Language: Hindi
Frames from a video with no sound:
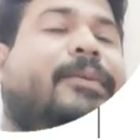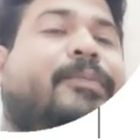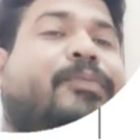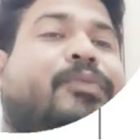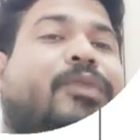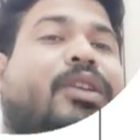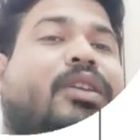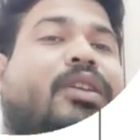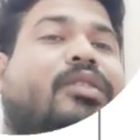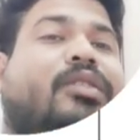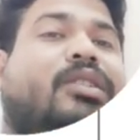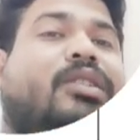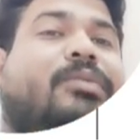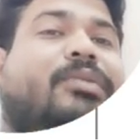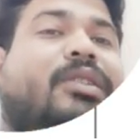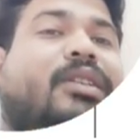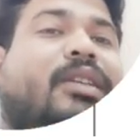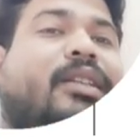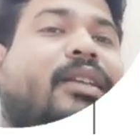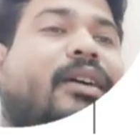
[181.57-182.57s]
लेंगे
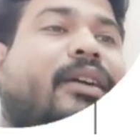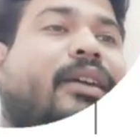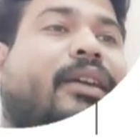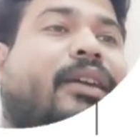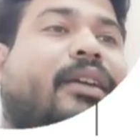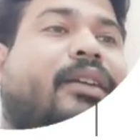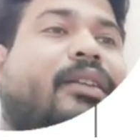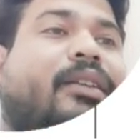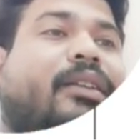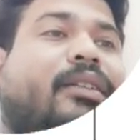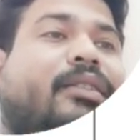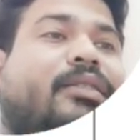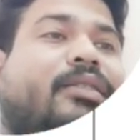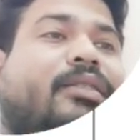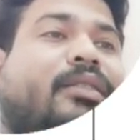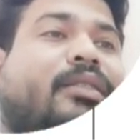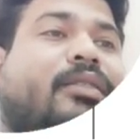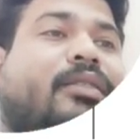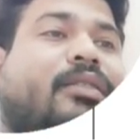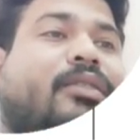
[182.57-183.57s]
सबसे ज़्यादा है
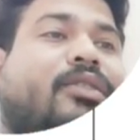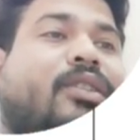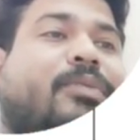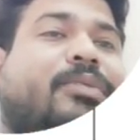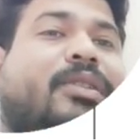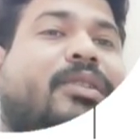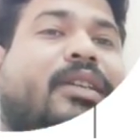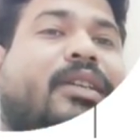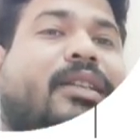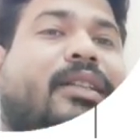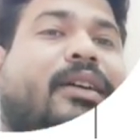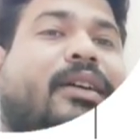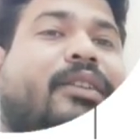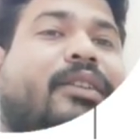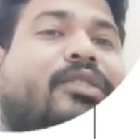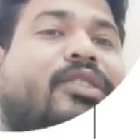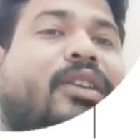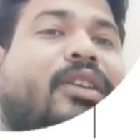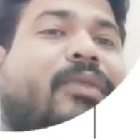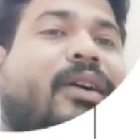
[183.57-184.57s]
एग्रीकल्चर सबसे ज़्यादा
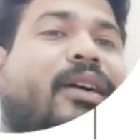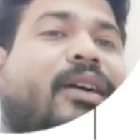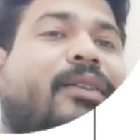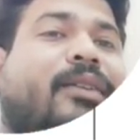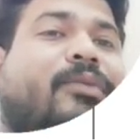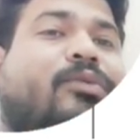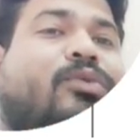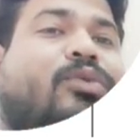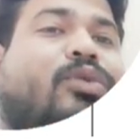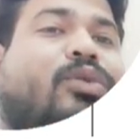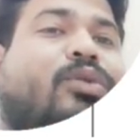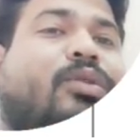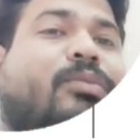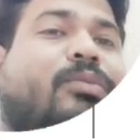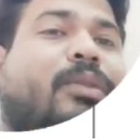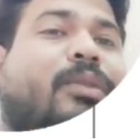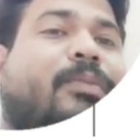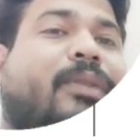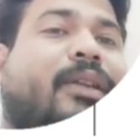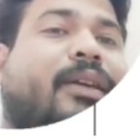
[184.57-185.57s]
है सेवा का दो
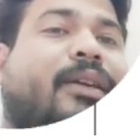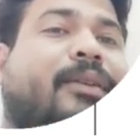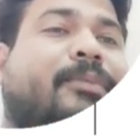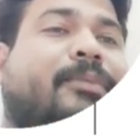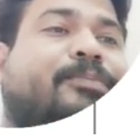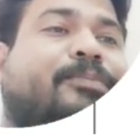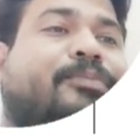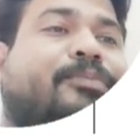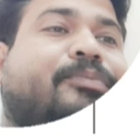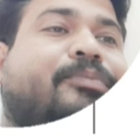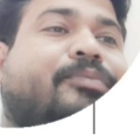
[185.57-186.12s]
तो नंबर पर है